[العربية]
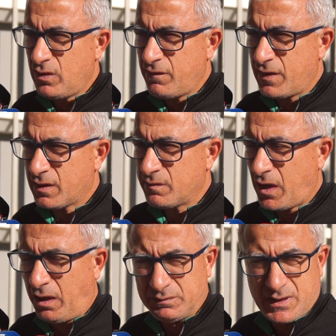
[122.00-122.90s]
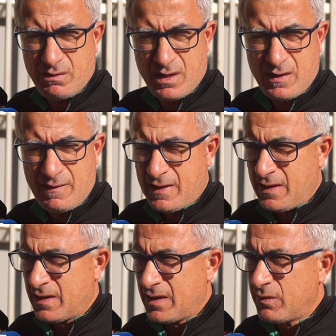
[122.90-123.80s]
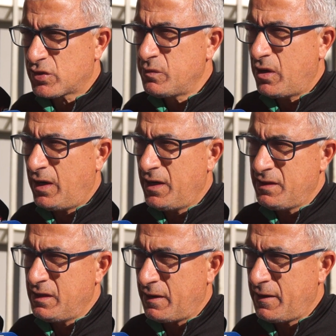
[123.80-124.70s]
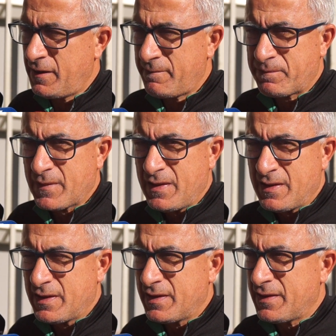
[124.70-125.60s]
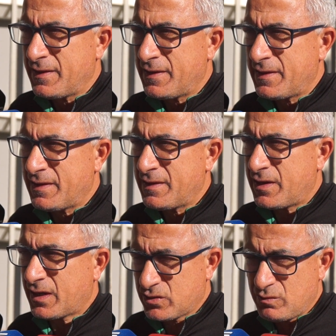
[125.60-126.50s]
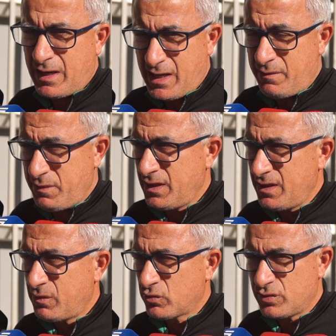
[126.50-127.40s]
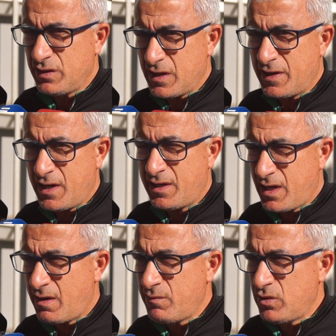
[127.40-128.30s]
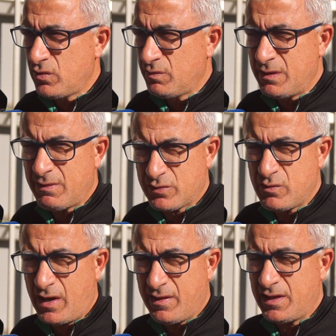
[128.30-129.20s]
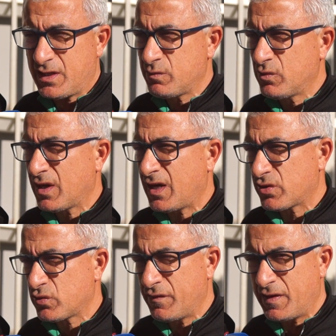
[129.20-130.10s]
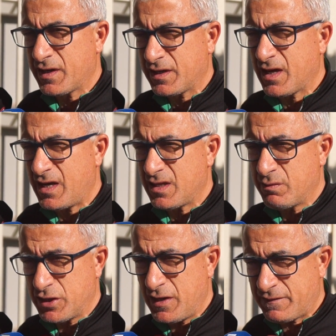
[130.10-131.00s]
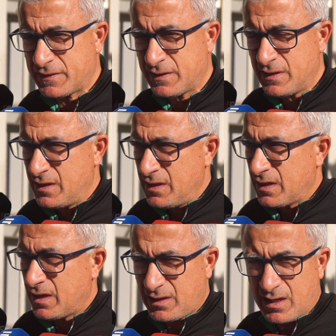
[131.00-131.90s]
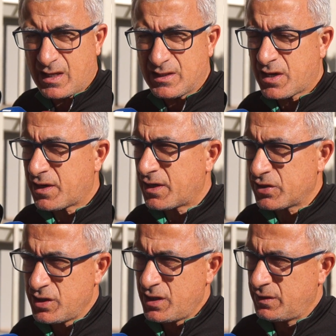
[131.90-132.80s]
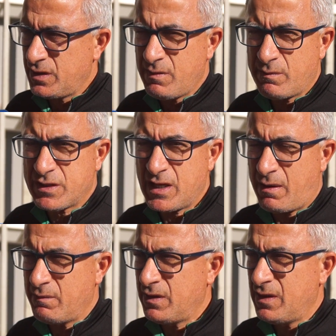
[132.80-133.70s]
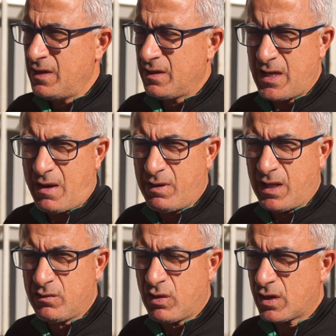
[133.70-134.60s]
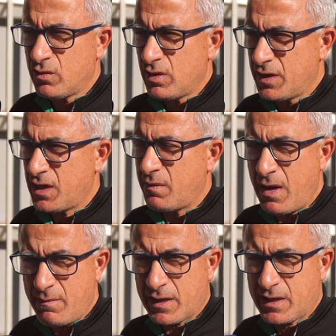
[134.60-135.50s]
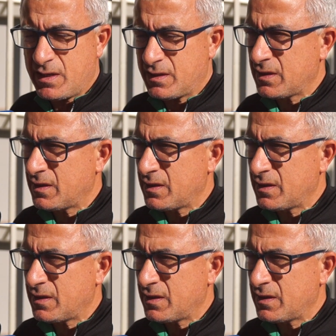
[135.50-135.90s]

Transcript: الفريق نتاعهم توا المجموعه هذه لهنا آه، ركزوا مع اللاعبين اللي موجودين لهنا نامنوا من المجموعه هذه نجموا نخرجوا فريق قادر باش ينافس خاطر قدر الرجاء ديما باش يلعب يلعب الادوار الاولانيه مهما كانت